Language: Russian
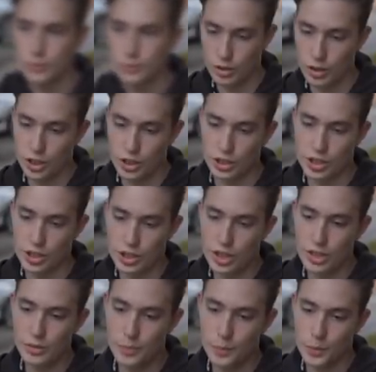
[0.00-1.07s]
Короче, когда
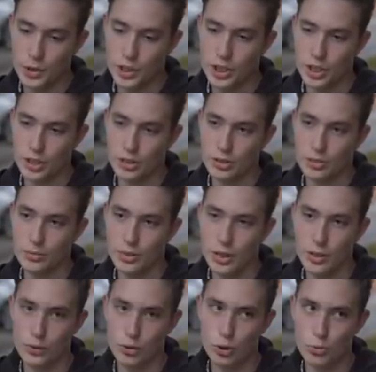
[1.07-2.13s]
ждал, подъехал
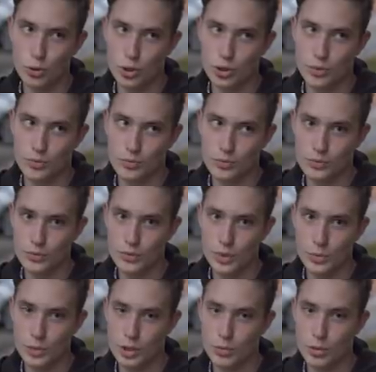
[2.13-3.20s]
автобус
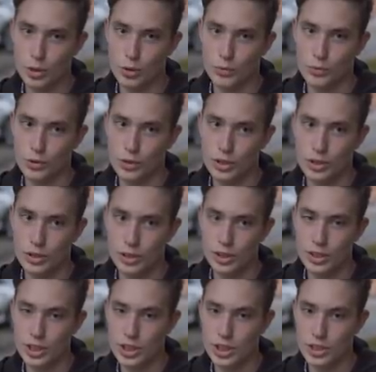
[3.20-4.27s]
без номеров
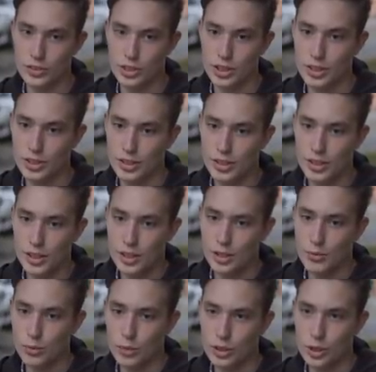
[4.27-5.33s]
и тонированный.
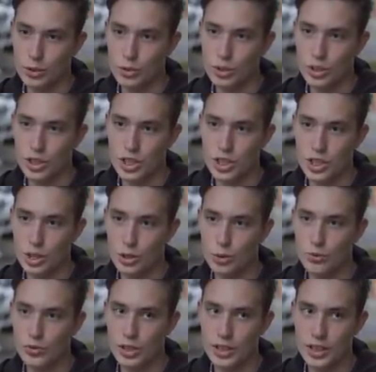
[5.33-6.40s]
Вот, оттуда начали на
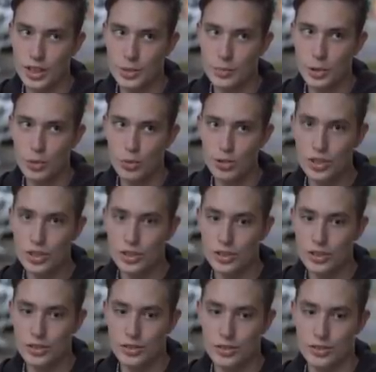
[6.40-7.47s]
ходу вылетать, типа, люди,
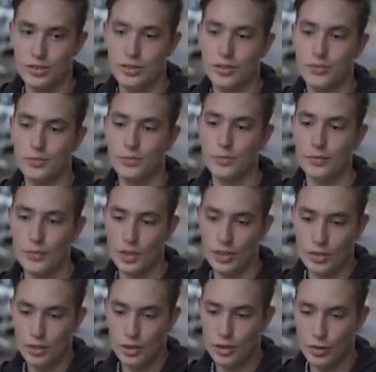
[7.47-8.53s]
э,
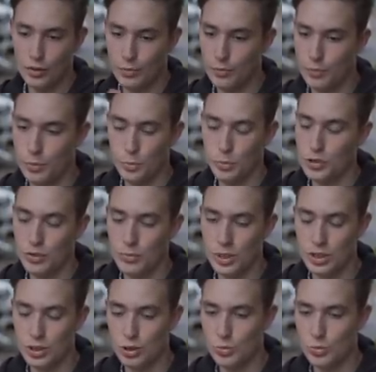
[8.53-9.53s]
просто в масках с